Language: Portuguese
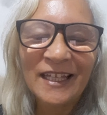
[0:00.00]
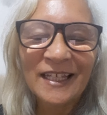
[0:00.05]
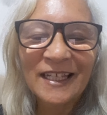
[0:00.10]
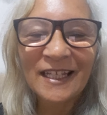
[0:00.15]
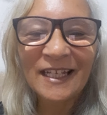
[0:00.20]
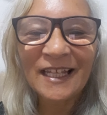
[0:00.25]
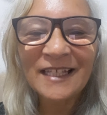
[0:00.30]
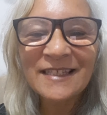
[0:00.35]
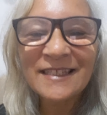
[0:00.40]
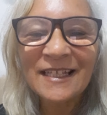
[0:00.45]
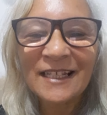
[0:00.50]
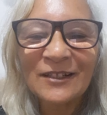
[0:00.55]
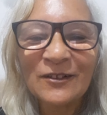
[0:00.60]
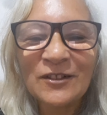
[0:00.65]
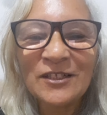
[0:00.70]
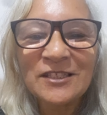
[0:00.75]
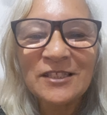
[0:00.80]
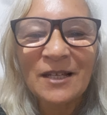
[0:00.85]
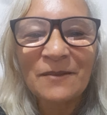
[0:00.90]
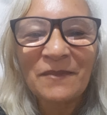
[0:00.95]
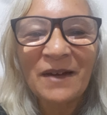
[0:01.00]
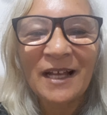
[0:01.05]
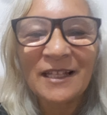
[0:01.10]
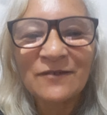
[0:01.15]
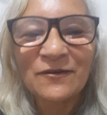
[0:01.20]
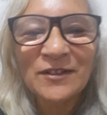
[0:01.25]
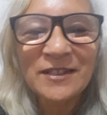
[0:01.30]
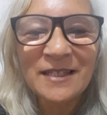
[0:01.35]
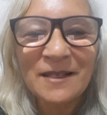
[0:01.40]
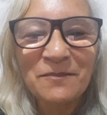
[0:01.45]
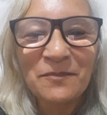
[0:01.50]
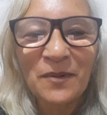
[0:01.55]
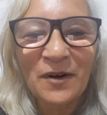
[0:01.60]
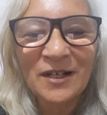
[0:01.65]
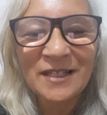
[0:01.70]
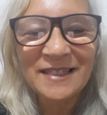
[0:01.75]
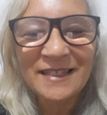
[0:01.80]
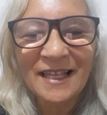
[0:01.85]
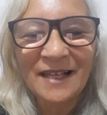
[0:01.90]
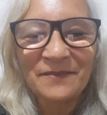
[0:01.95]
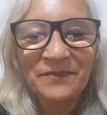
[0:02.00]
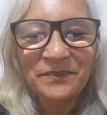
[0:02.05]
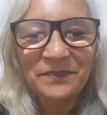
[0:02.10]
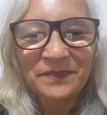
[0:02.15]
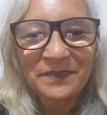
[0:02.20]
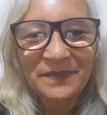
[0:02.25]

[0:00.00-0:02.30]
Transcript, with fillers: Que nessa noite, amado, você possa